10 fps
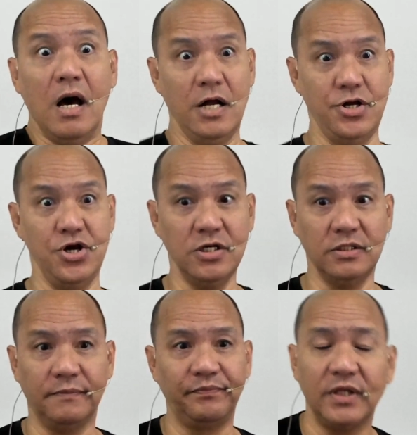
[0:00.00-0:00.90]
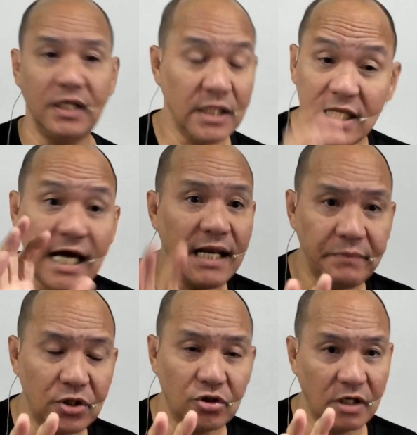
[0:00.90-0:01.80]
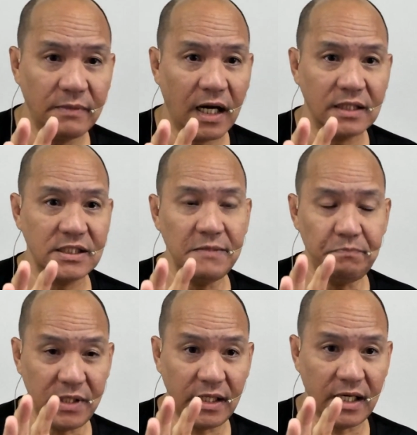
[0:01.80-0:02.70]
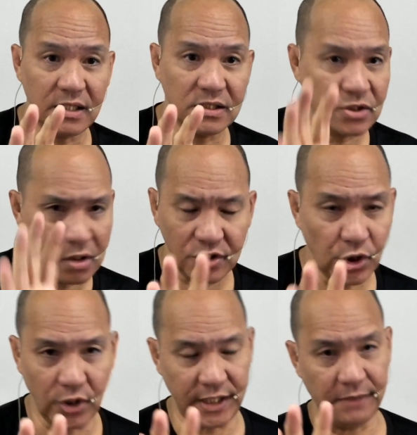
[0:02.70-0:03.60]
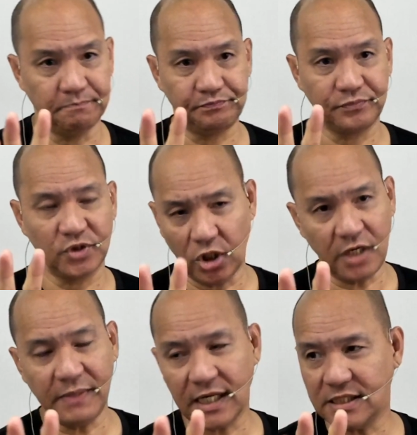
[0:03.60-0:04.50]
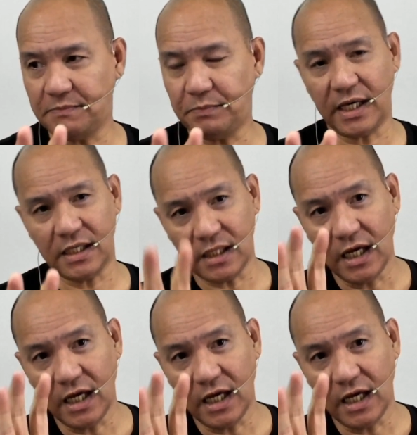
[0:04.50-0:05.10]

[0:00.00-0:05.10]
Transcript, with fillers: ano yon? Hindi alam ito ng mga CPAs. Sorry. Sorry mga CPA.